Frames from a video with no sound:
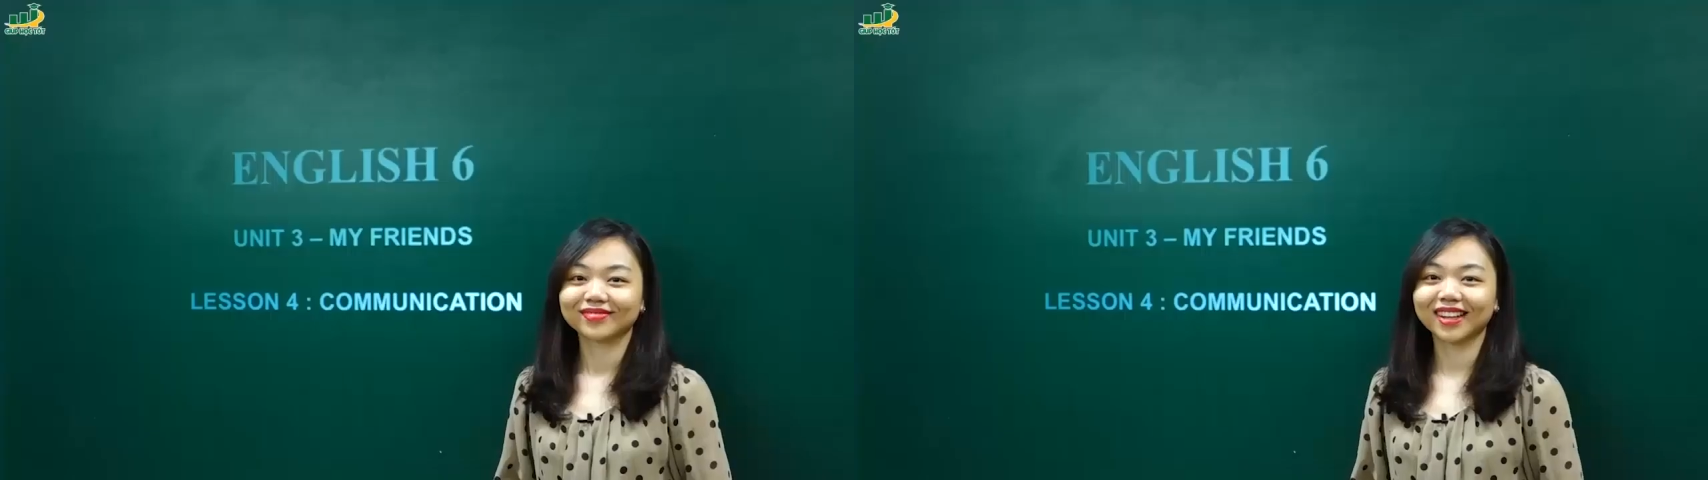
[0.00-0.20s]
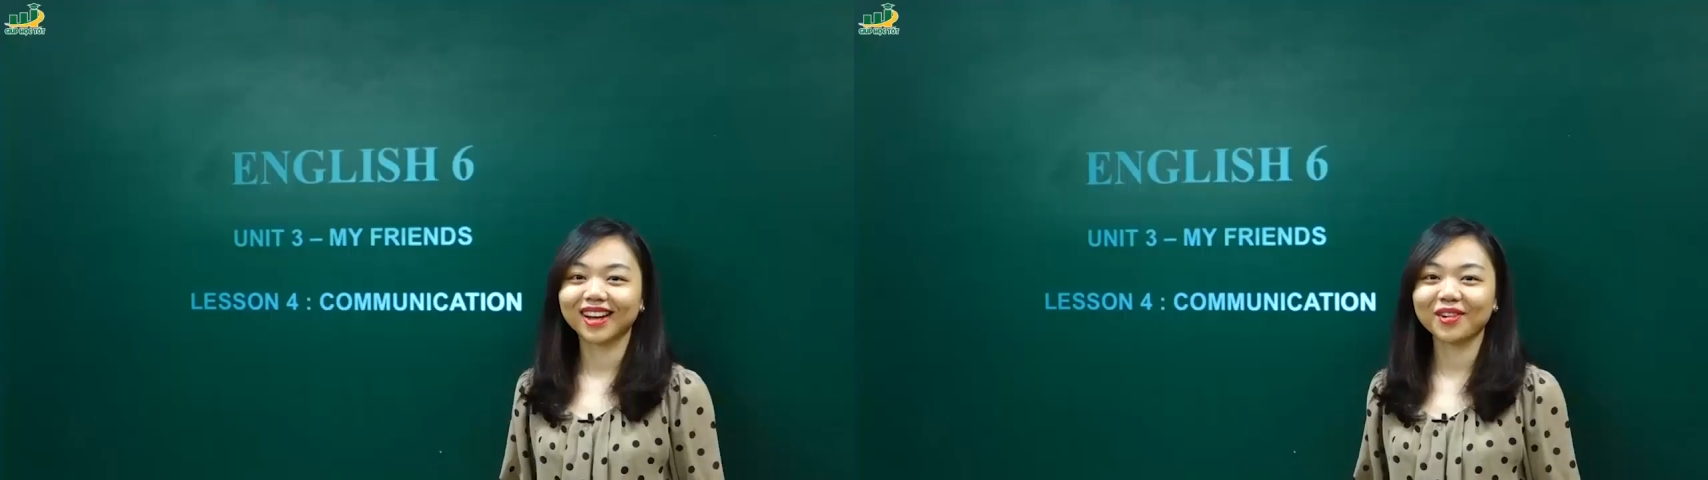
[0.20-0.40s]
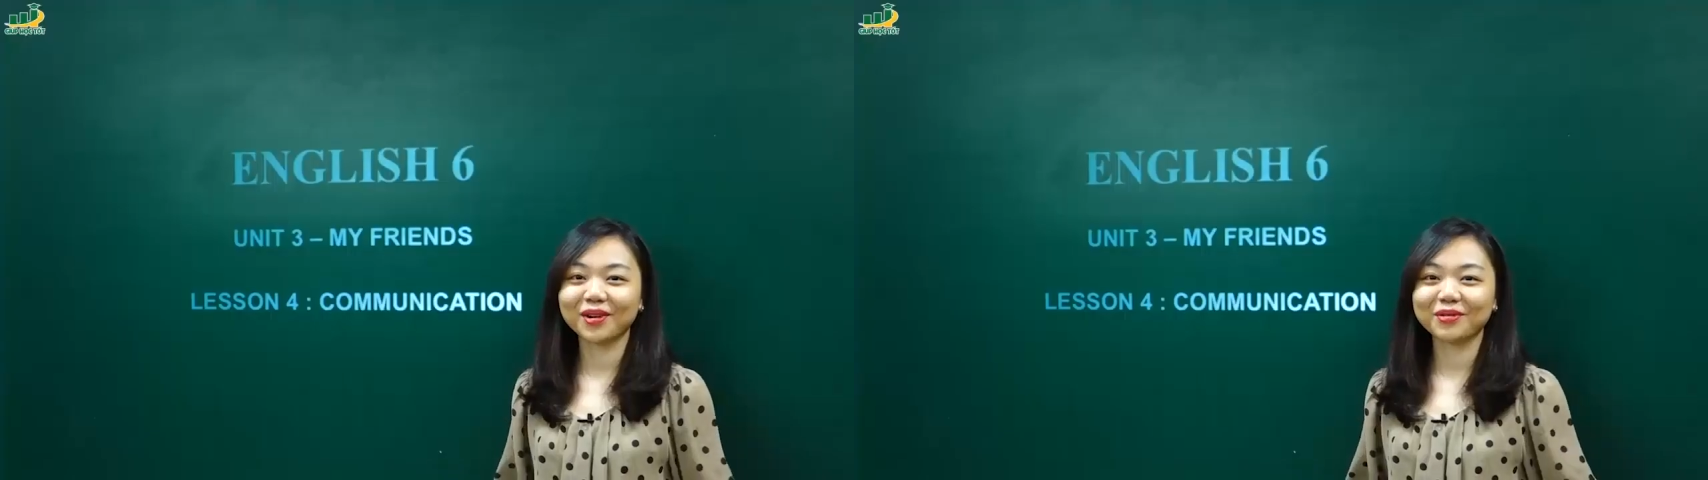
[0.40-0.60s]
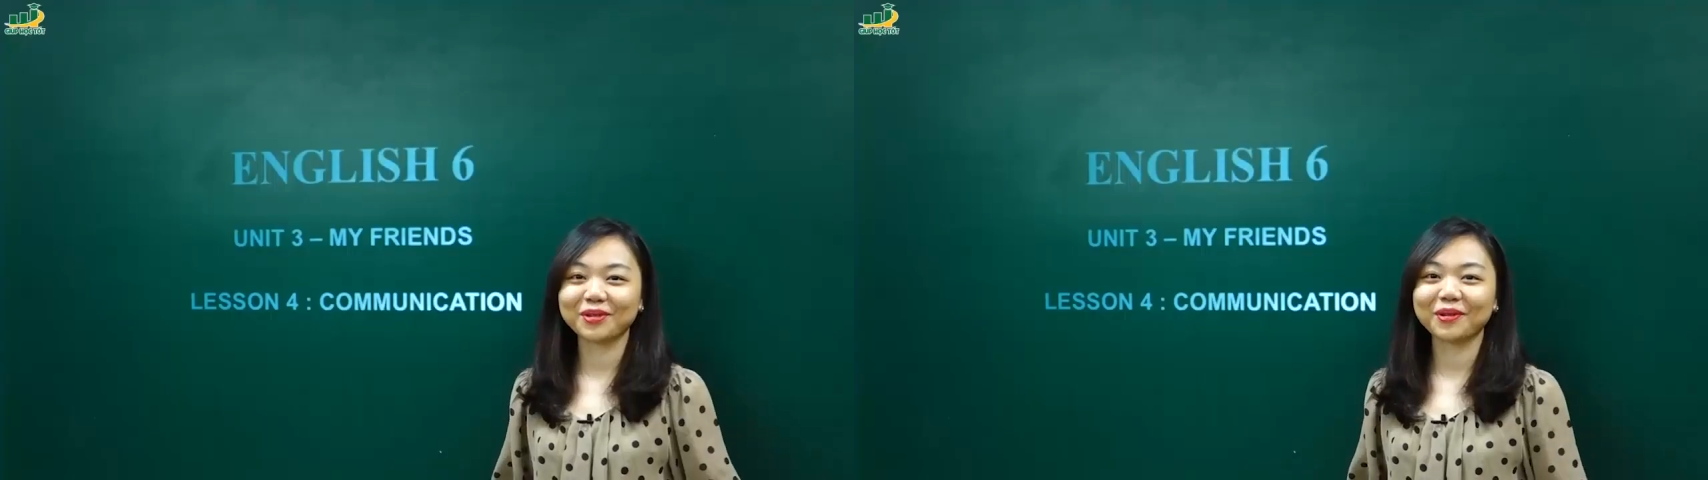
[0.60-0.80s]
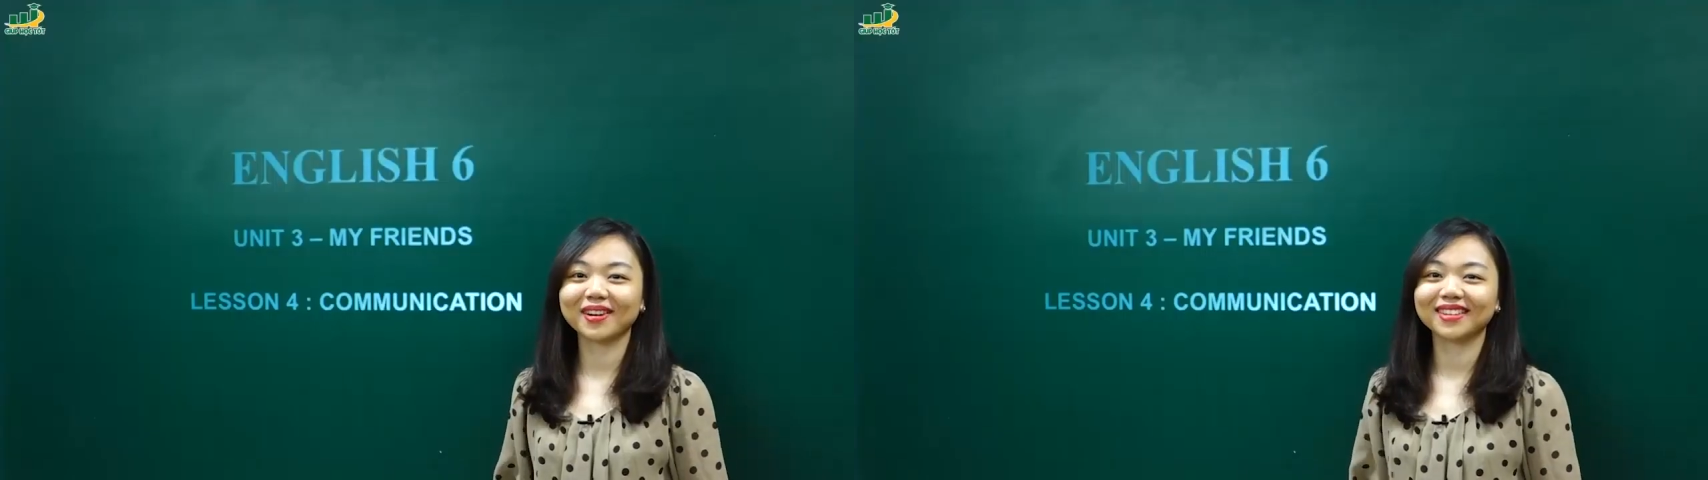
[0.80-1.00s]
Hello
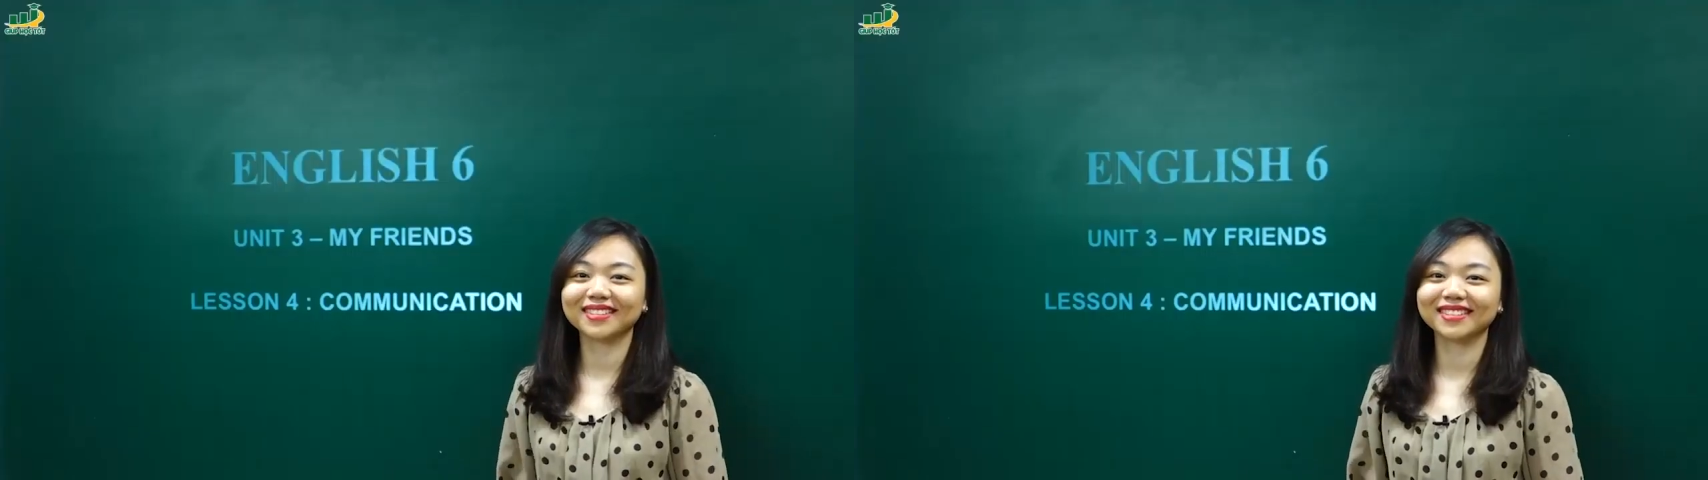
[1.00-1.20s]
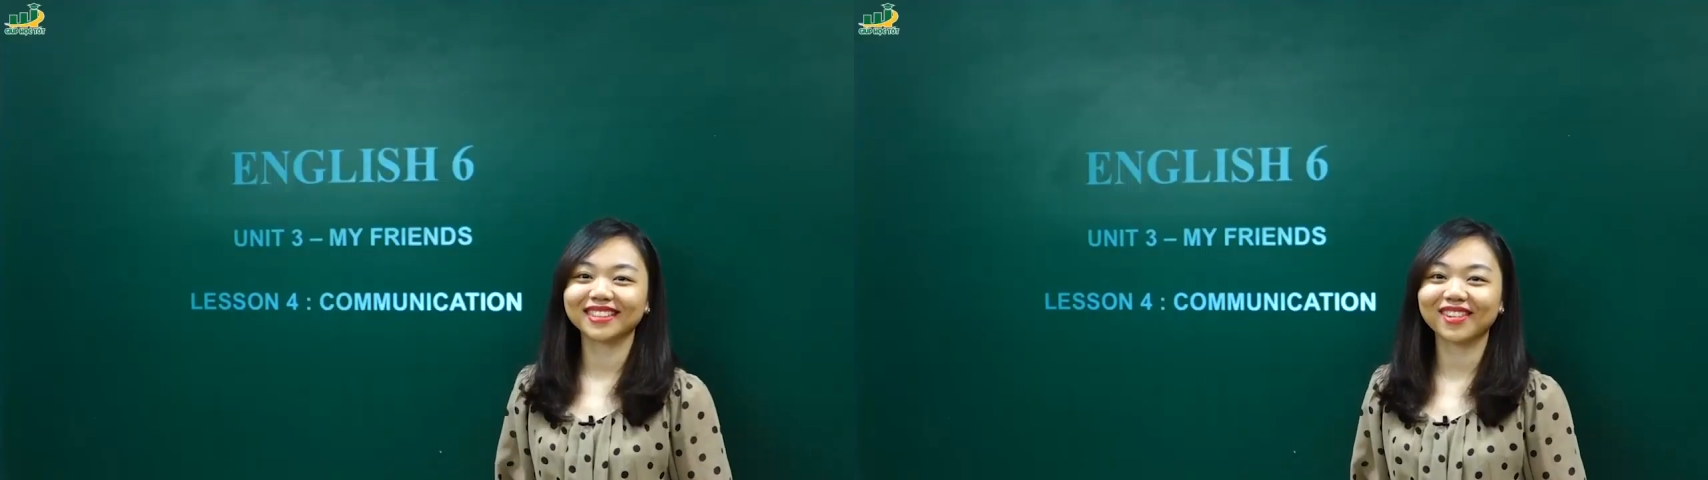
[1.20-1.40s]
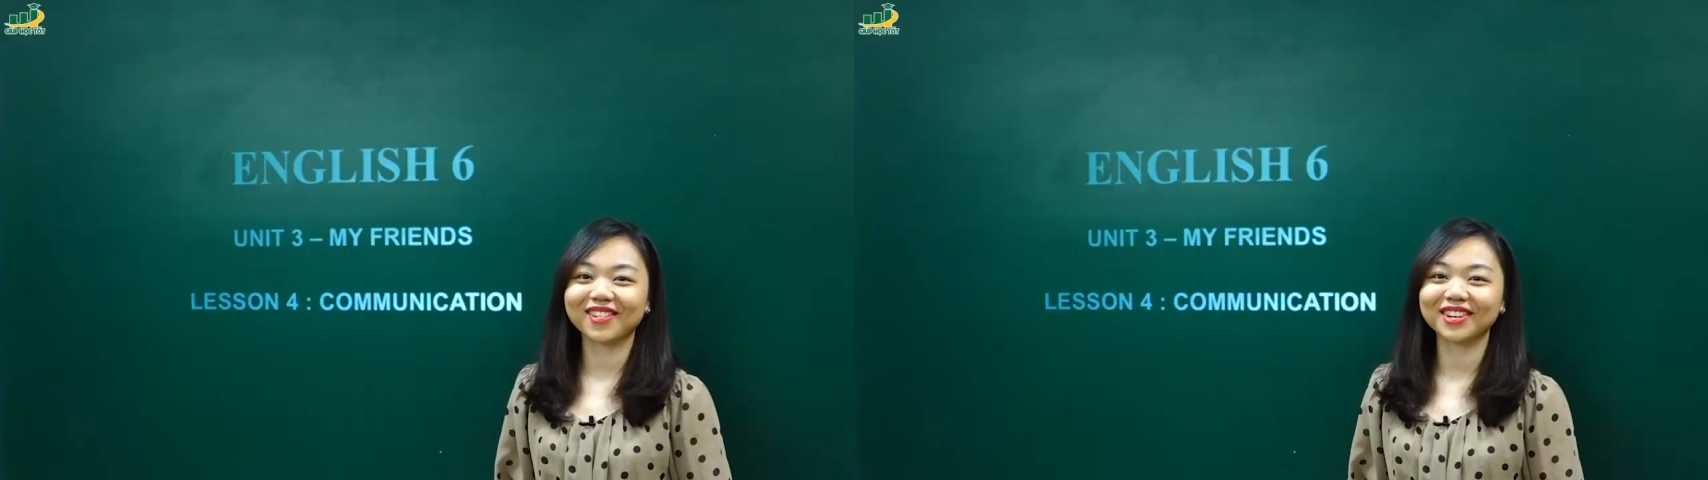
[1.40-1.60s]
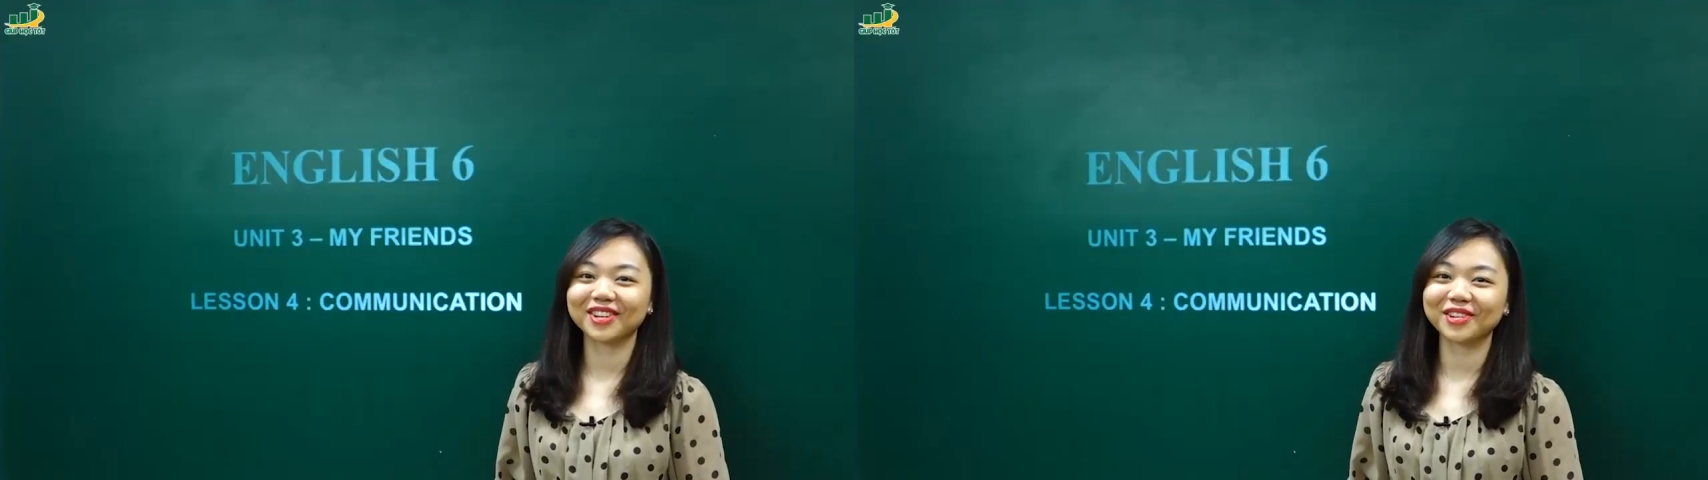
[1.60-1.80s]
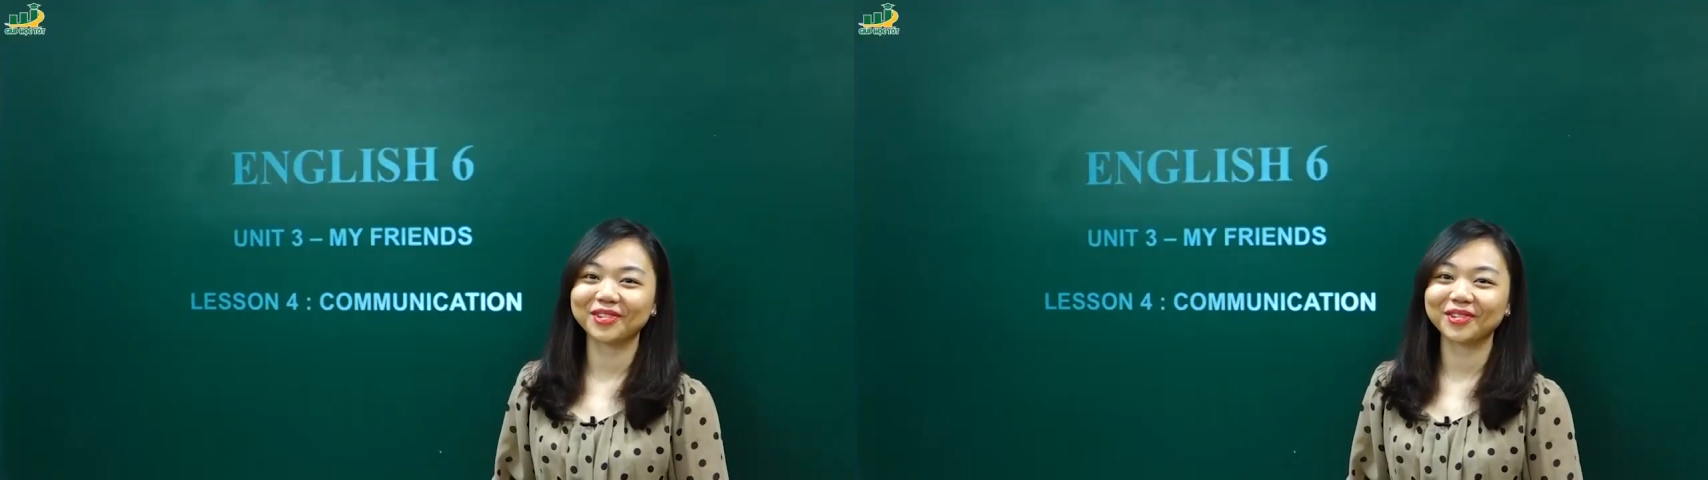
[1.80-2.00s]
everyone, how are
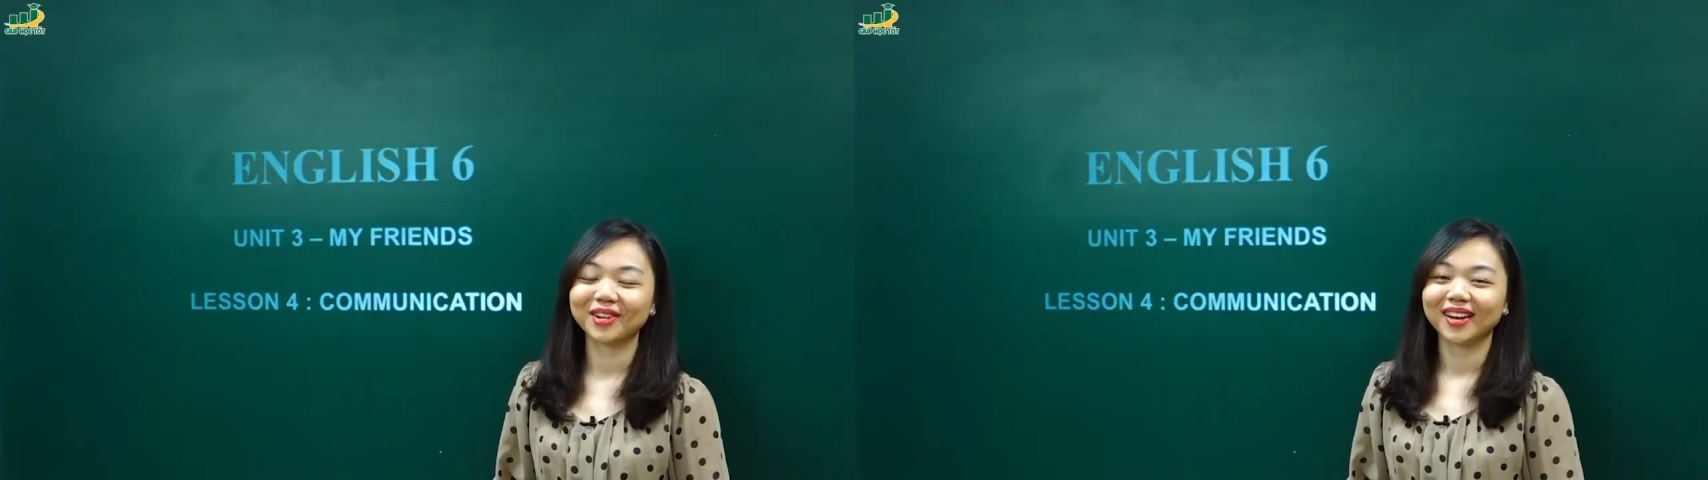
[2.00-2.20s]
you?